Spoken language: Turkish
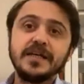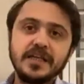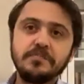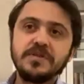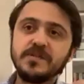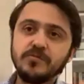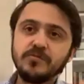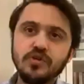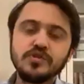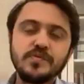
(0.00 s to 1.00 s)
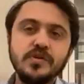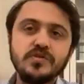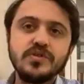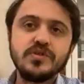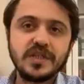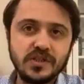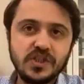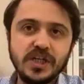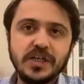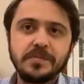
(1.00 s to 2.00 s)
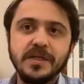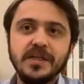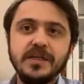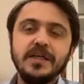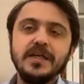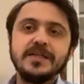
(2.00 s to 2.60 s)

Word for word: ki bizim konumuz biliyorsunuz satış ekipleri.